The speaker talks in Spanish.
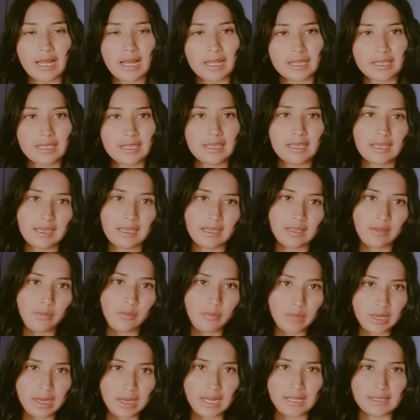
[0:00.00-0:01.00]
aquí
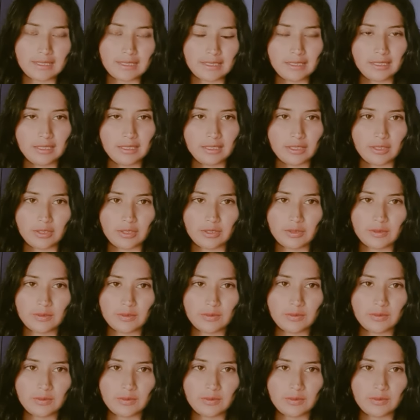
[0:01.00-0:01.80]
en Viralcito.